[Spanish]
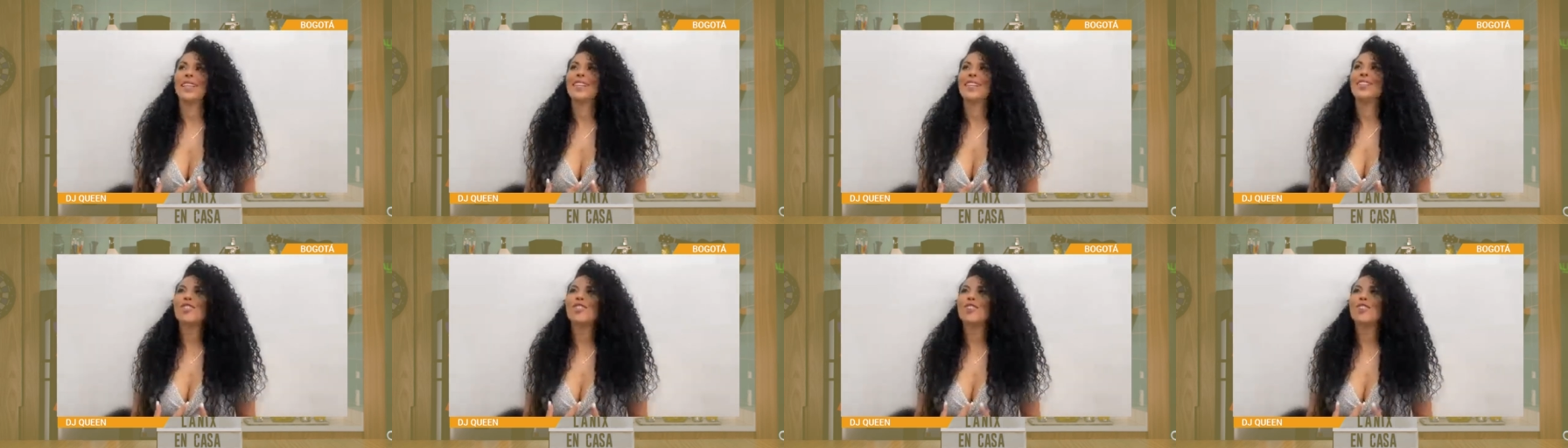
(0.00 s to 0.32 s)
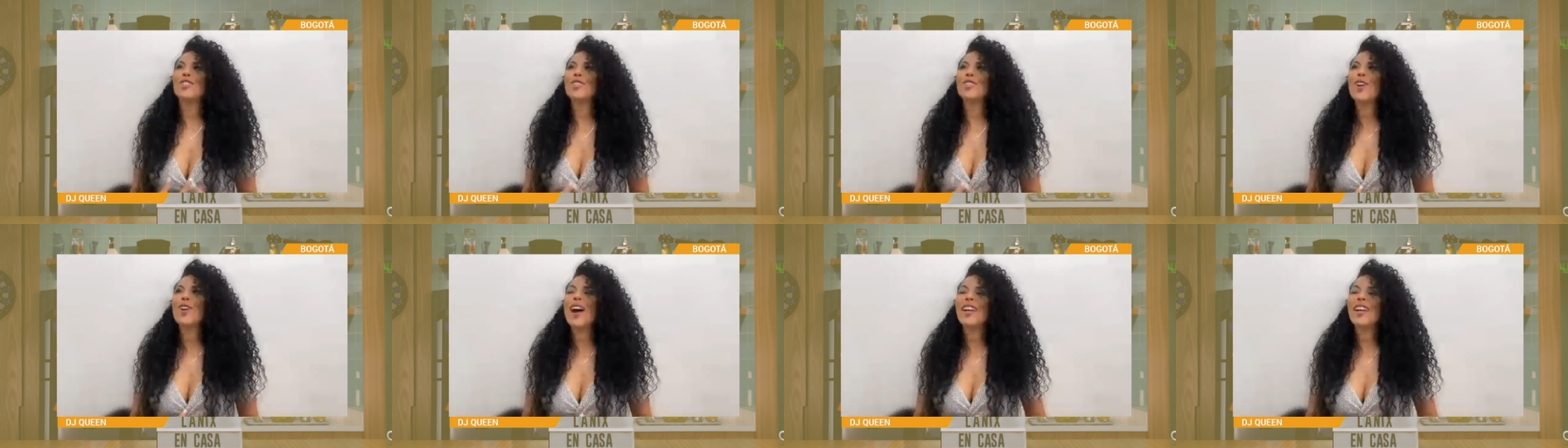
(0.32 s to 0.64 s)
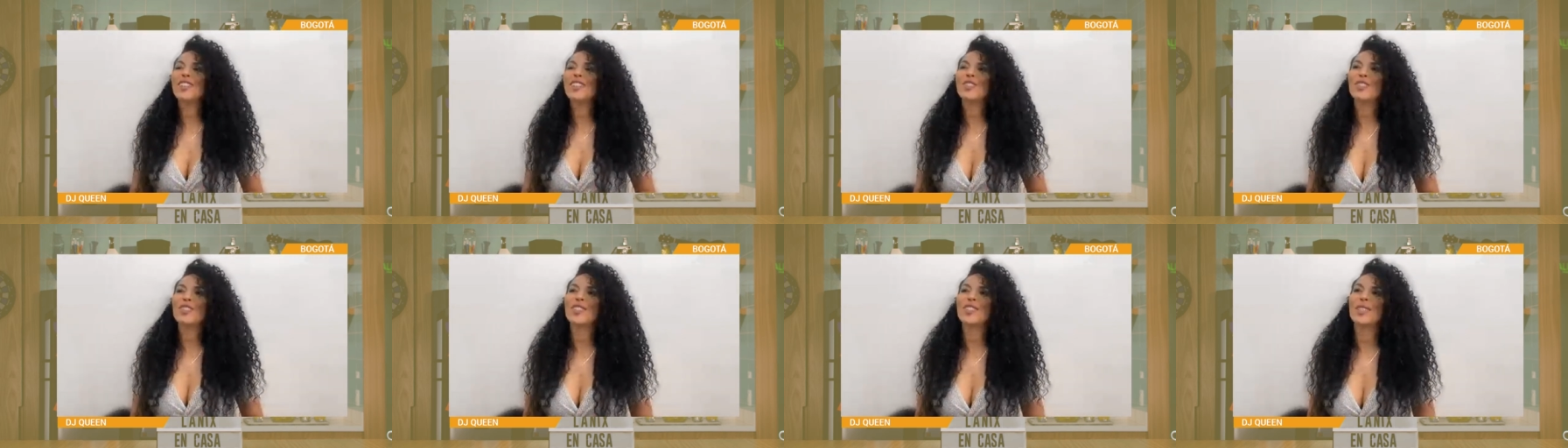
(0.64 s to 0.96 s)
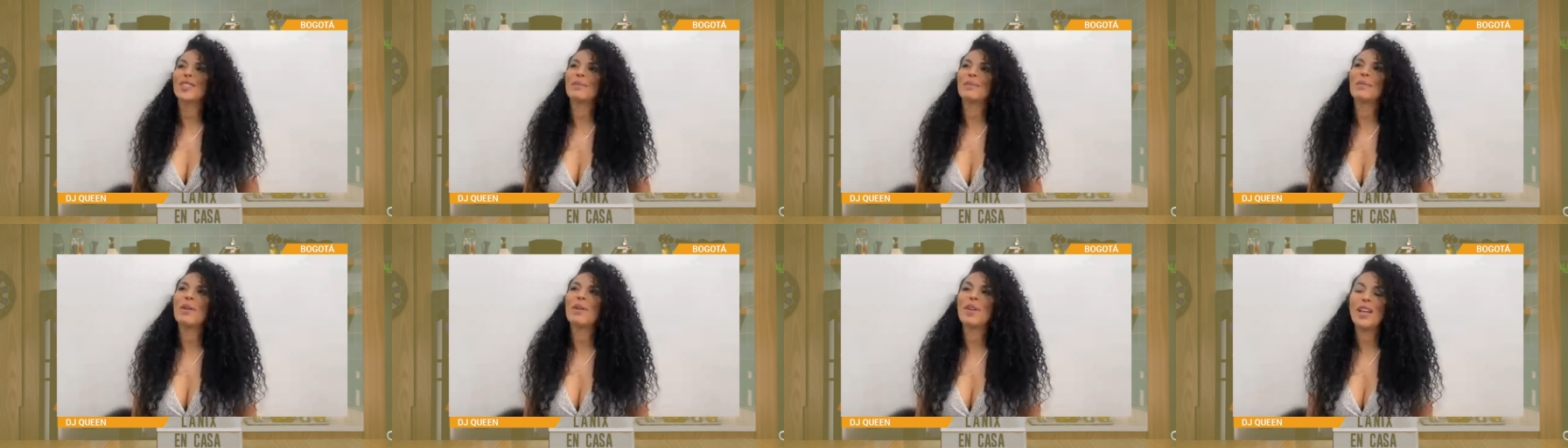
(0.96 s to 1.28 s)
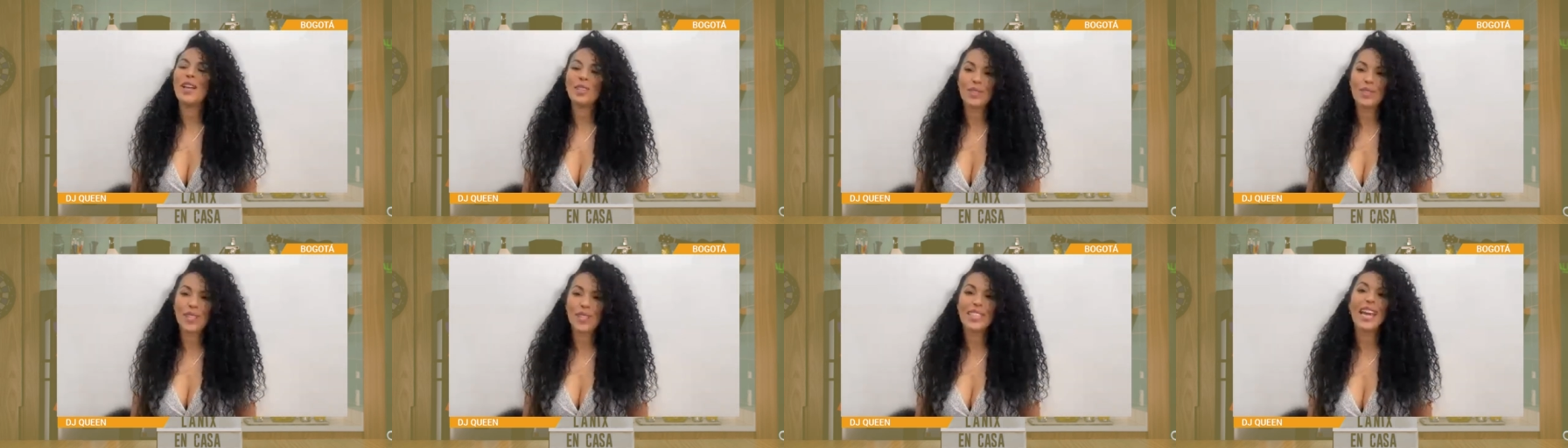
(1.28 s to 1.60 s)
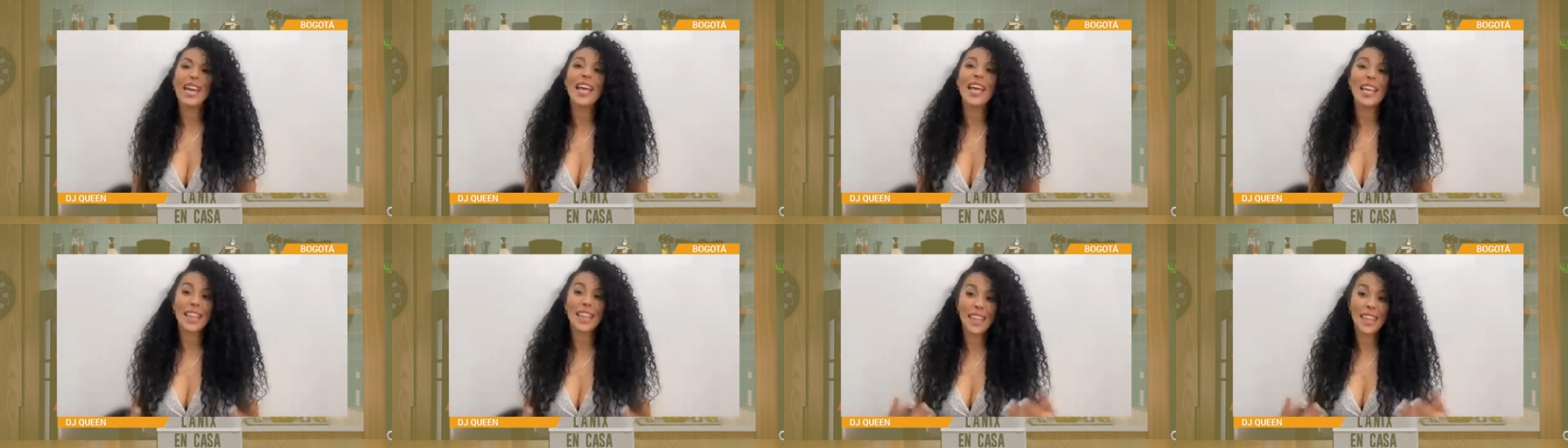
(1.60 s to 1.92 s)
18 años, estamos hablando
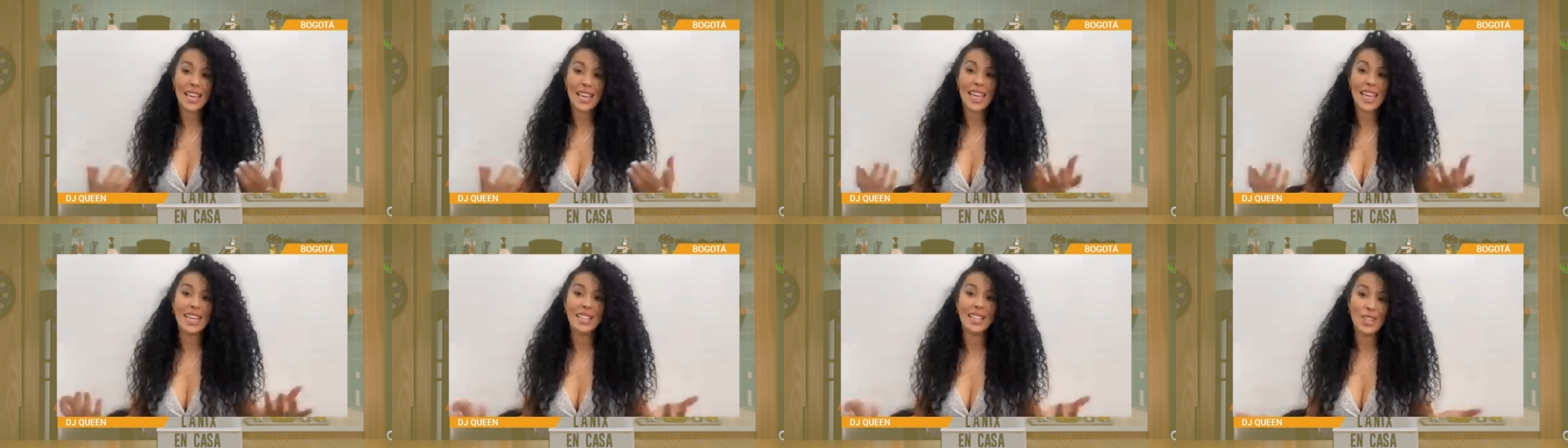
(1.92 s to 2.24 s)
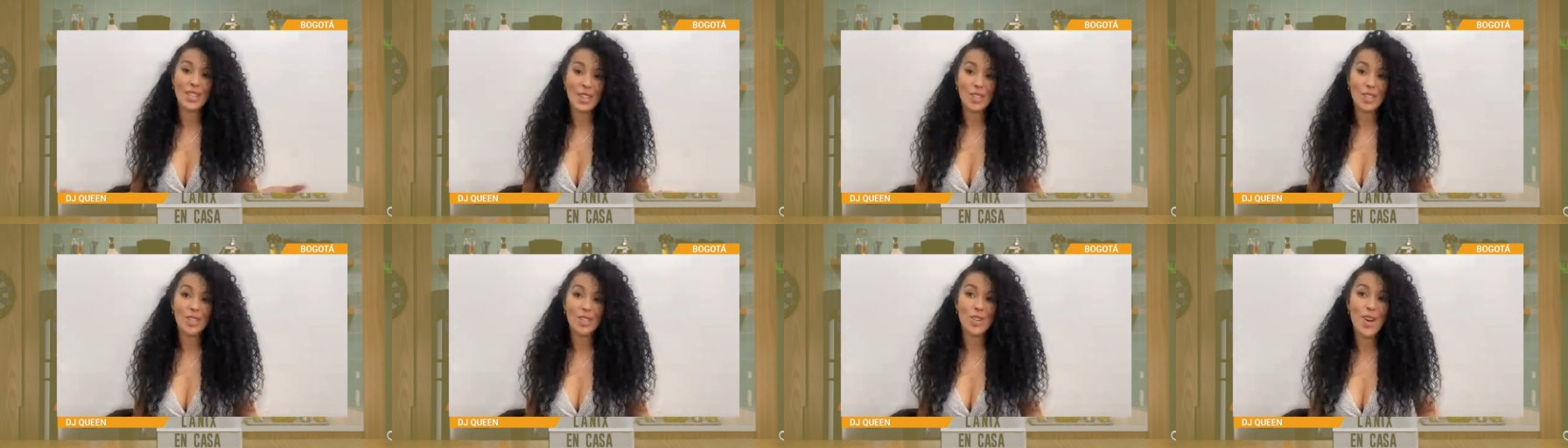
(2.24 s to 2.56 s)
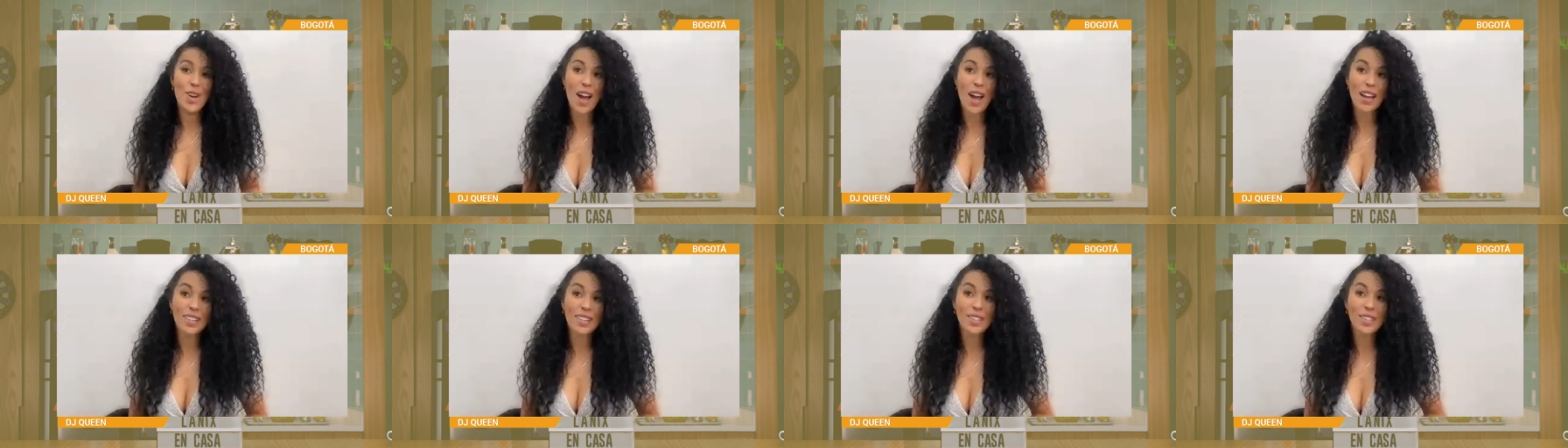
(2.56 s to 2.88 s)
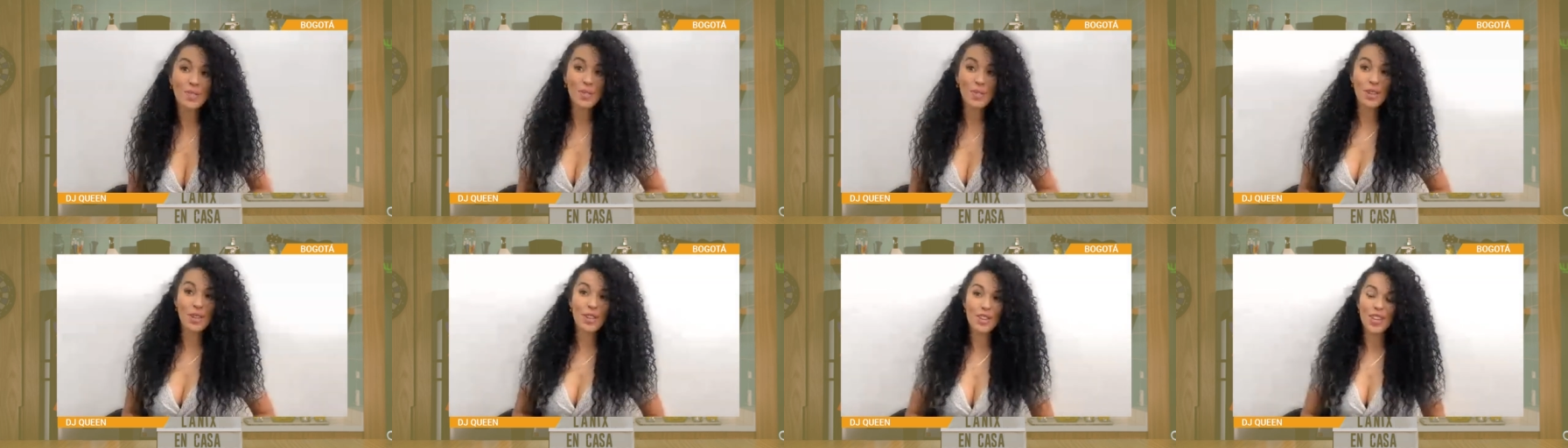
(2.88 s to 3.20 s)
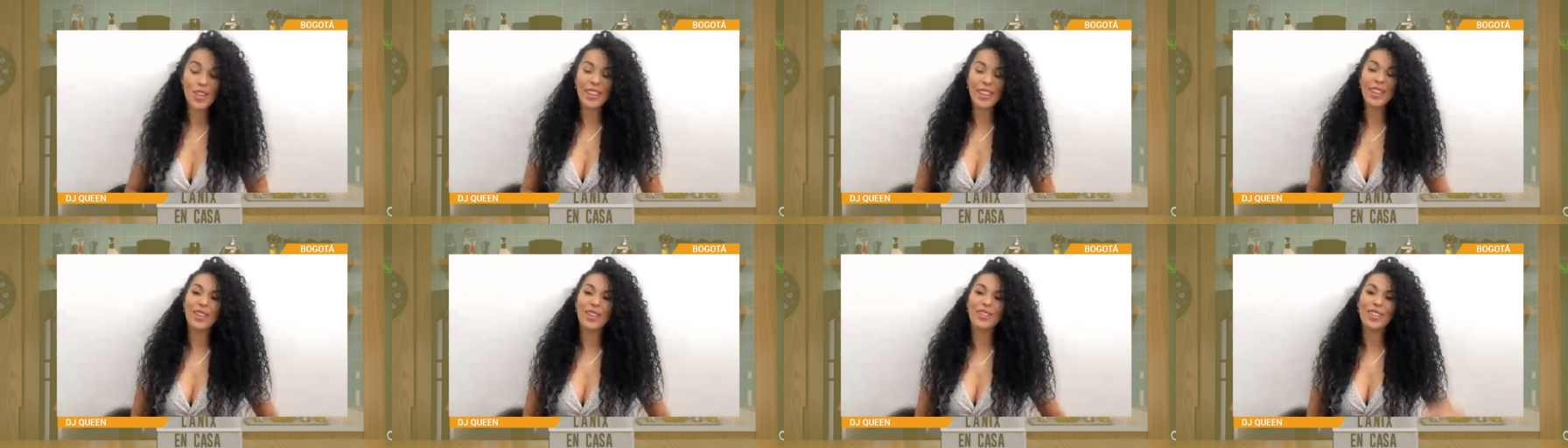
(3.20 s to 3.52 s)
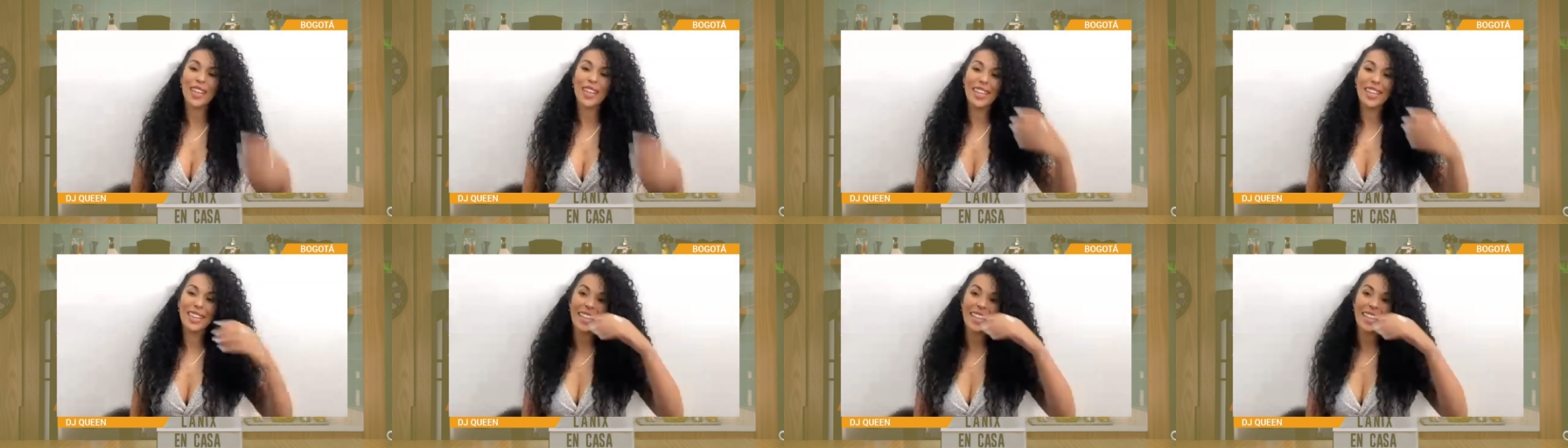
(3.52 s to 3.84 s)
hace 18 años, porque ya tengo
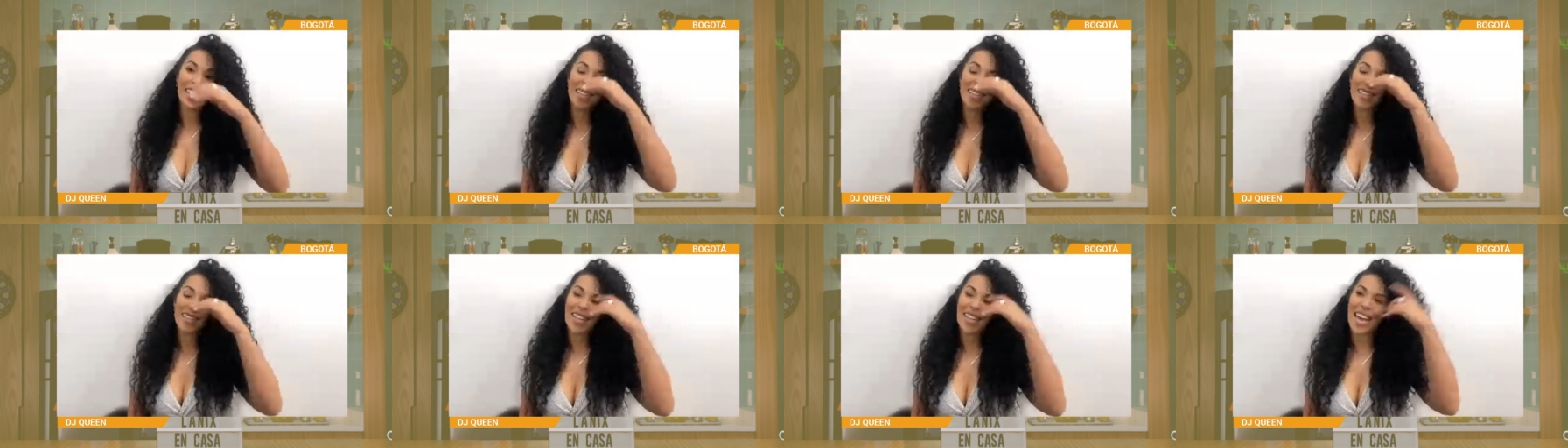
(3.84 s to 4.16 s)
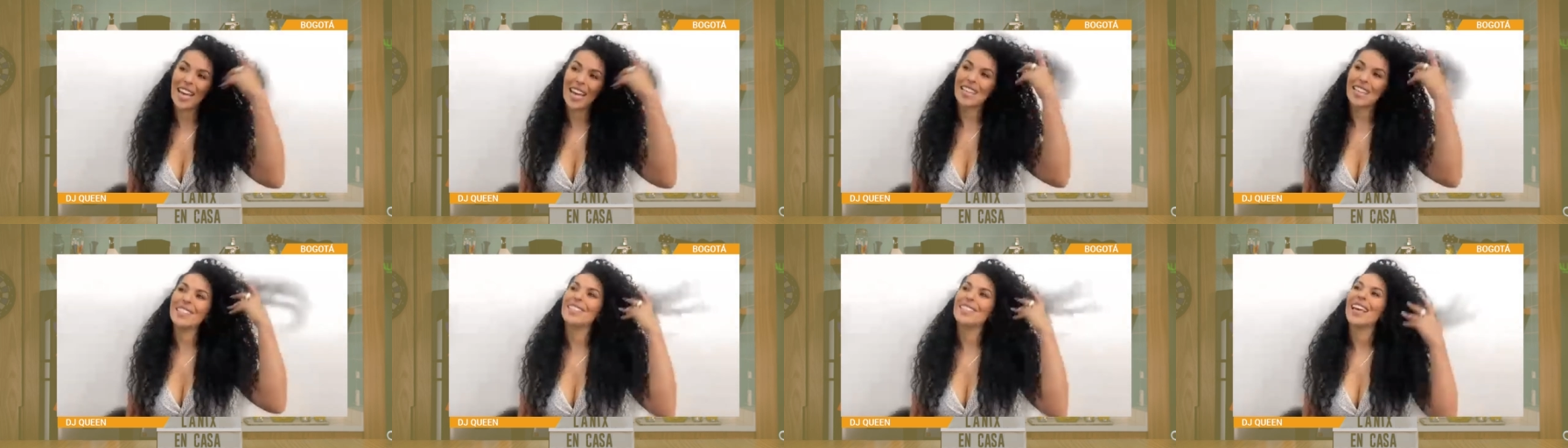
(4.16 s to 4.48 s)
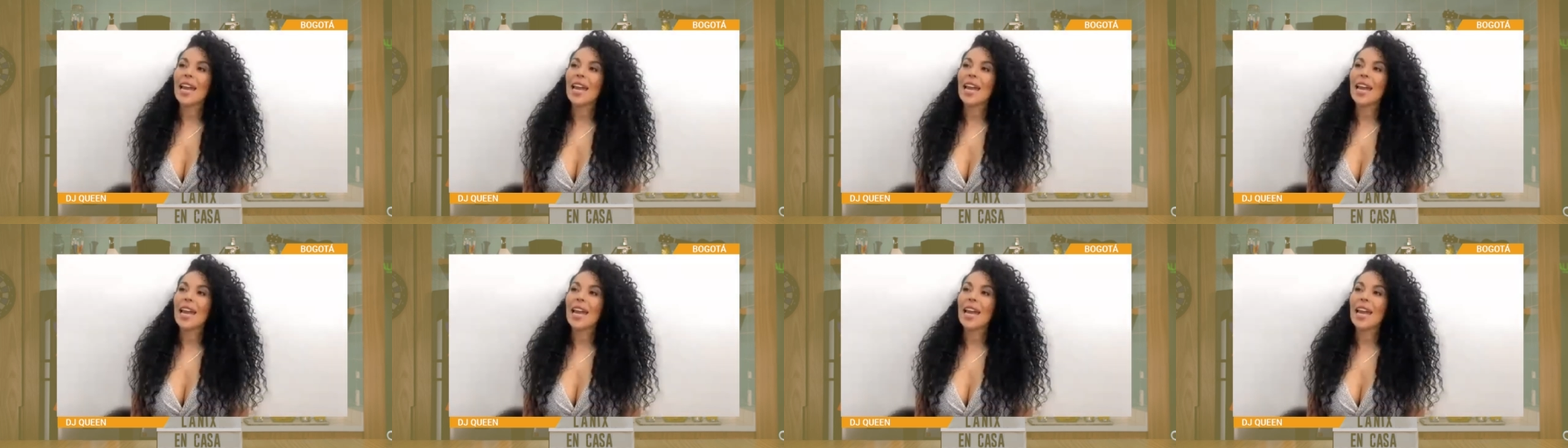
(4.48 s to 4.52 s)
36,